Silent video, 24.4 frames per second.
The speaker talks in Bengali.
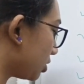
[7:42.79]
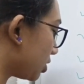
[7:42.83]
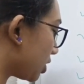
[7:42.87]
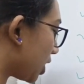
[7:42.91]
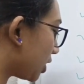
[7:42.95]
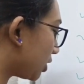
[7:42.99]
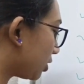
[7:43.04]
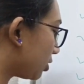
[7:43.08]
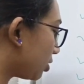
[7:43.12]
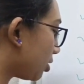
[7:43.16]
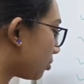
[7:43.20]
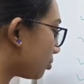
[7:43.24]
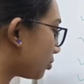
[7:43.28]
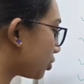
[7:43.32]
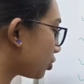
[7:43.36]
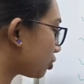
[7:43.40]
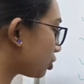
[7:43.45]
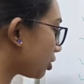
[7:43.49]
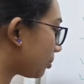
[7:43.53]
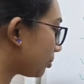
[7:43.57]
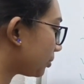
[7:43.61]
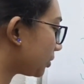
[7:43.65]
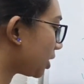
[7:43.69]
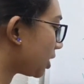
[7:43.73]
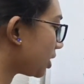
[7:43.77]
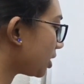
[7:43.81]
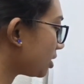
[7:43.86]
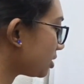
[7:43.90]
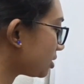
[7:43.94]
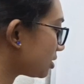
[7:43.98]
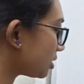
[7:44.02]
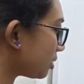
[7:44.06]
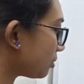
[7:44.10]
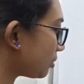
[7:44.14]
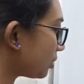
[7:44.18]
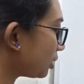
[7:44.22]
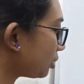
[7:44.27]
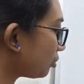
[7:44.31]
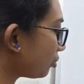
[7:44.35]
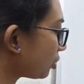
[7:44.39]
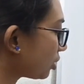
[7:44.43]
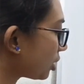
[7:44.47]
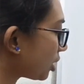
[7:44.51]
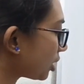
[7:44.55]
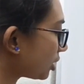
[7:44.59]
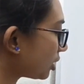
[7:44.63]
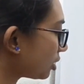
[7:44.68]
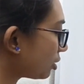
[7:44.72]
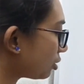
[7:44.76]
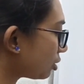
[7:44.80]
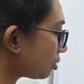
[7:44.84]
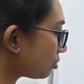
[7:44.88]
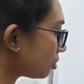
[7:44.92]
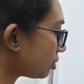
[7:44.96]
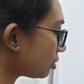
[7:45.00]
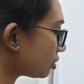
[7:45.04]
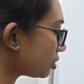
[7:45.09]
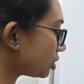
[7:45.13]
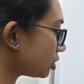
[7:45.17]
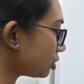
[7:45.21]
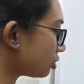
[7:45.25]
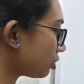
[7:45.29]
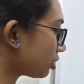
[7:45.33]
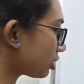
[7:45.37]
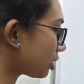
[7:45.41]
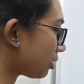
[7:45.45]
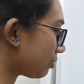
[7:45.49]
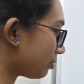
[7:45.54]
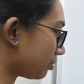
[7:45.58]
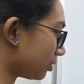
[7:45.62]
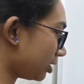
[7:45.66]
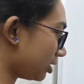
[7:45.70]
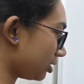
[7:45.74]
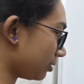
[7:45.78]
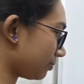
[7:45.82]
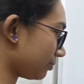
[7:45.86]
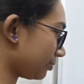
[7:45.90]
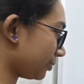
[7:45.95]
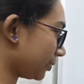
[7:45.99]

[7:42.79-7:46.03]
সাত নম্বর সপ্তাহে সেভেন্থ উইকে কি করব জিওগ্রাফি